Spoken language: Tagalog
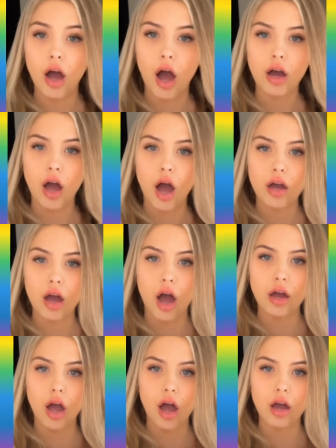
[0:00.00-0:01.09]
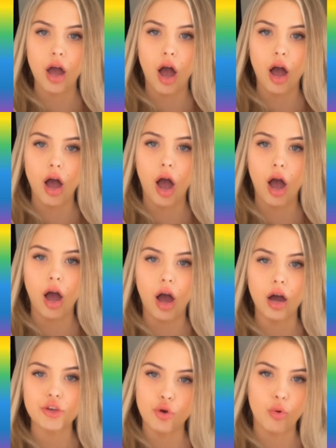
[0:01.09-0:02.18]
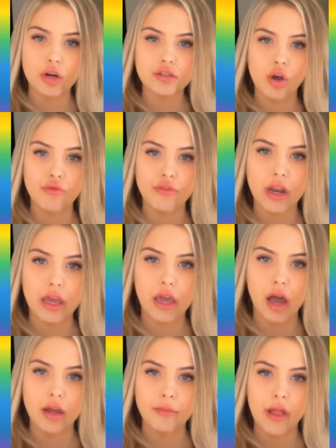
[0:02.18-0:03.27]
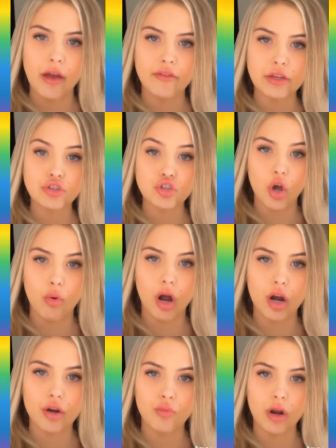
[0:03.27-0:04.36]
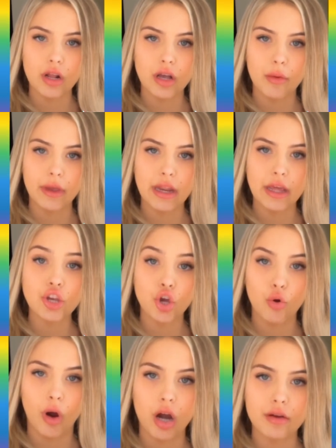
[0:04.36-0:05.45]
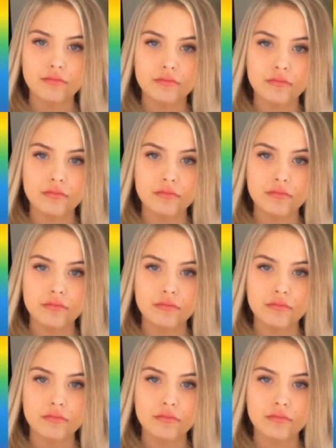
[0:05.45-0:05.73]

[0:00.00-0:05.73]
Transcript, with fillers: ha ha ha ha ha ha ha, you are so funny I am laughing so hard what a comedian you are.